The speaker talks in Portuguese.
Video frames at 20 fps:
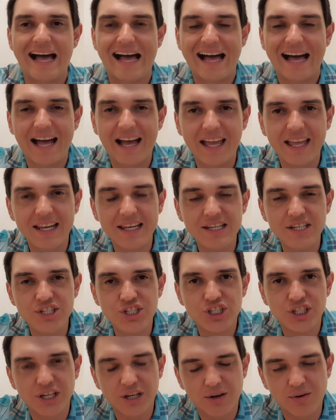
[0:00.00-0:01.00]
A
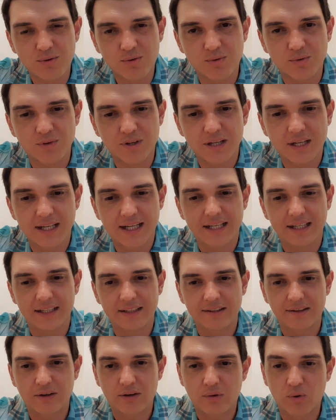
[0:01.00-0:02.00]
religião,
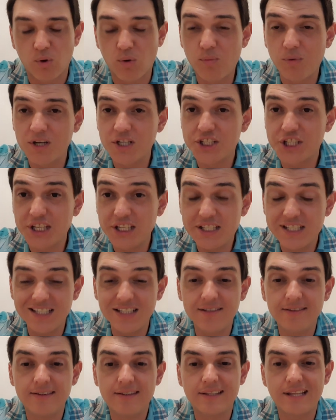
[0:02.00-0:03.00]
como a gente
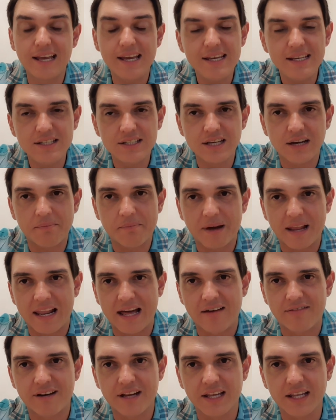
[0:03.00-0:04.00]
entende a
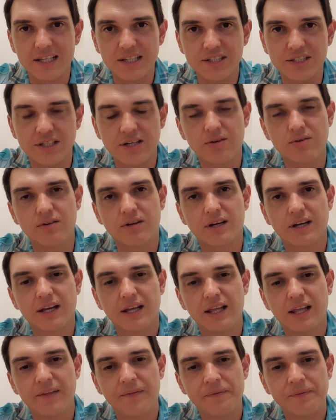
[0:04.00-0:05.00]
palavra religião,
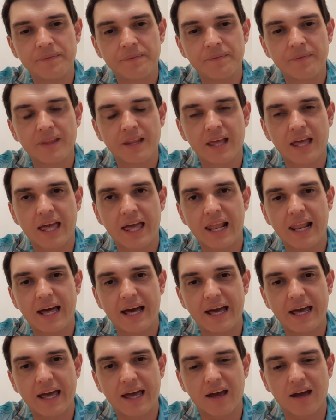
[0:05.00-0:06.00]

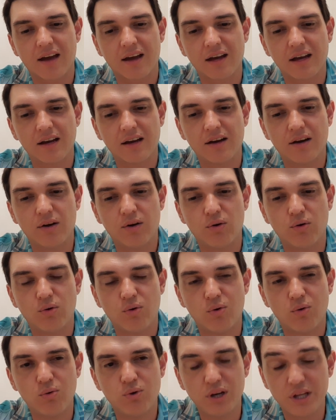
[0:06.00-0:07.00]
ela é
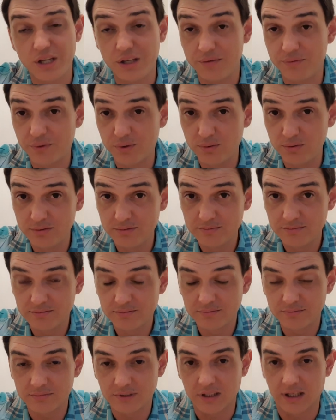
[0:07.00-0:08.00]
um livro,
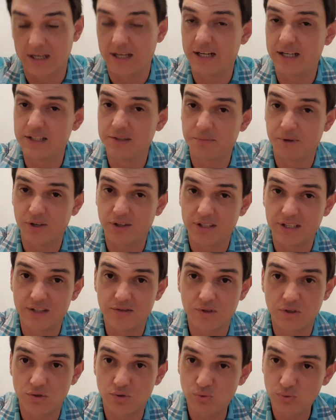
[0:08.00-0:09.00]
a grande maioria
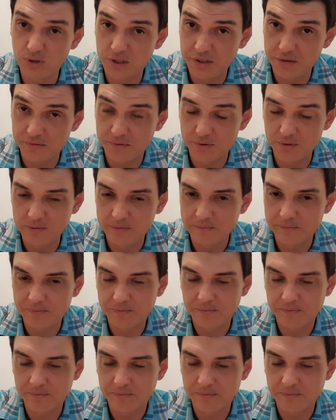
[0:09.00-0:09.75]
das vezes um livro,